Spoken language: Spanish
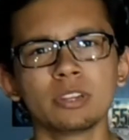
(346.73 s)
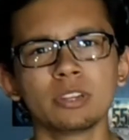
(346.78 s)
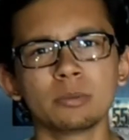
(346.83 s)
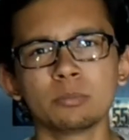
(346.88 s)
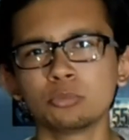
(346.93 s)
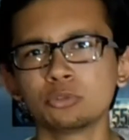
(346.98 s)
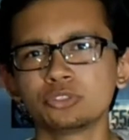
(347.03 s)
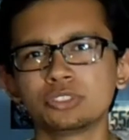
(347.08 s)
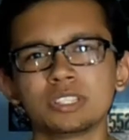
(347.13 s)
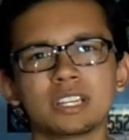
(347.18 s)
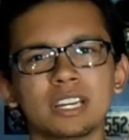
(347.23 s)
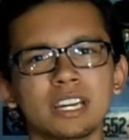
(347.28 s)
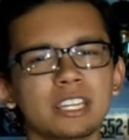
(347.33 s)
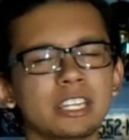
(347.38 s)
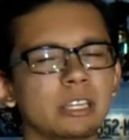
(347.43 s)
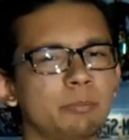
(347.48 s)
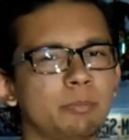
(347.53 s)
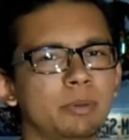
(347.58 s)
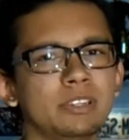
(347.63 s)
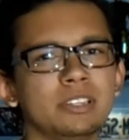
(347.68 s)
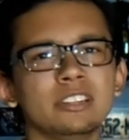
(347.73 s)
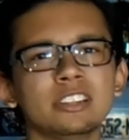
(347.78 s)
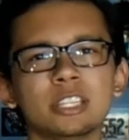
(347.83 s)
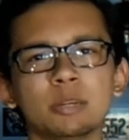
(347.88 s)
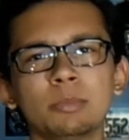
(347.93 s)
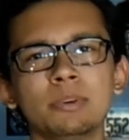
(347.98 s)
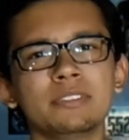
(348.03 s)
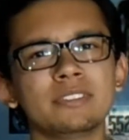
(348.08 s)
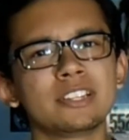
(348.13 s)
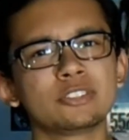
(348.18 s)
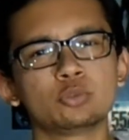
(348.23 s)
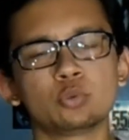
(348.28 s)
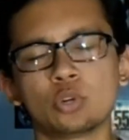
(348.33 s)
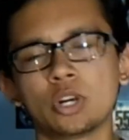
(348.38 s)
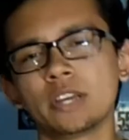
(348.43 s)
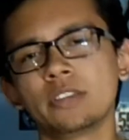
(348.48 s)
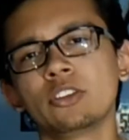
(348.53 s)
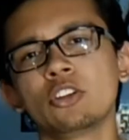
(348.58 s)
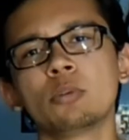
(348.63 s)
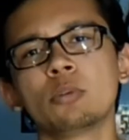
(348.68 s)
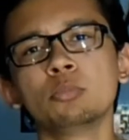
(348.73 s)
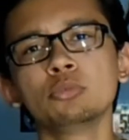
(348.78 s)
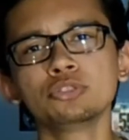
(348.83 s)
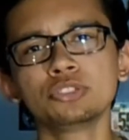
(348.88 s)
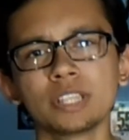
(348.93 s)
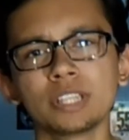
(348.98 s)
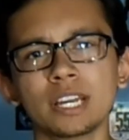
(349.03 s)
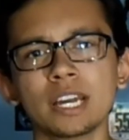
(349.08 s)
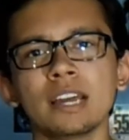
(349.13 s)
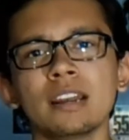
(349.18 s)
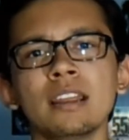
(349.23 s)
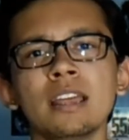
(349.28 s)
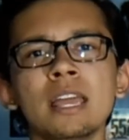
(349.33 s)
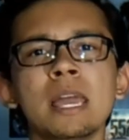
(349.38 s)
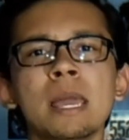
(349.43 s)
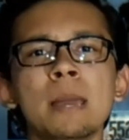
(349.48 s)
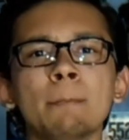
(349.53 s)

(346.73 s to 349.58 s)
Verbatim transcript: de música independientemente de su género musical,